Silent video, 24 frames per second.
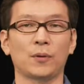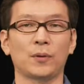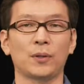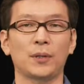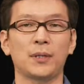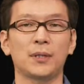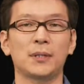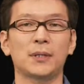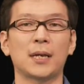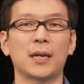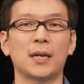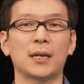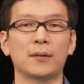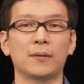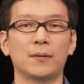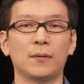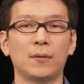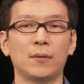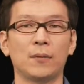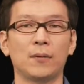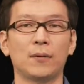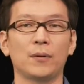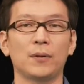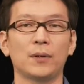機材
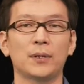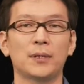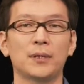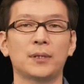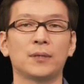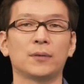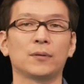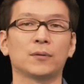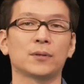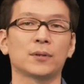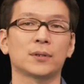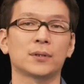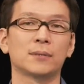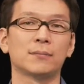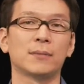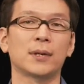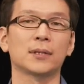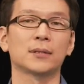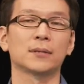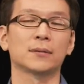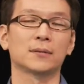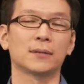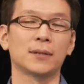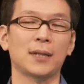を必要とし
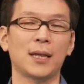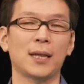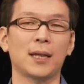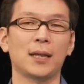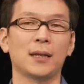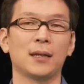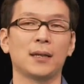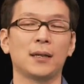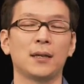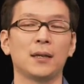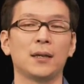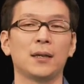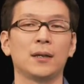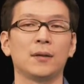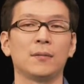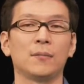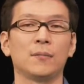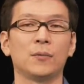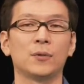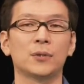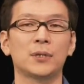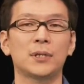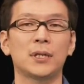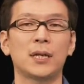ますので、
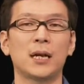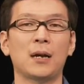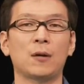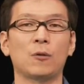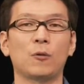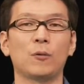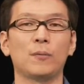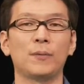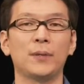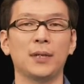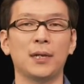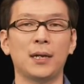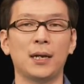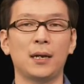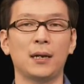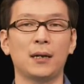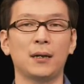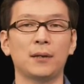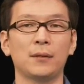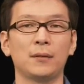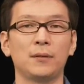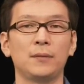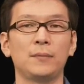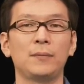持ち運び
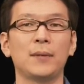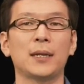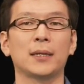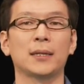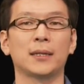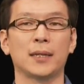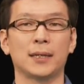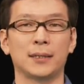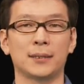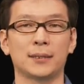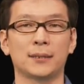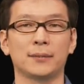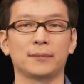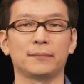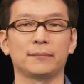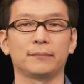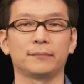が不便です。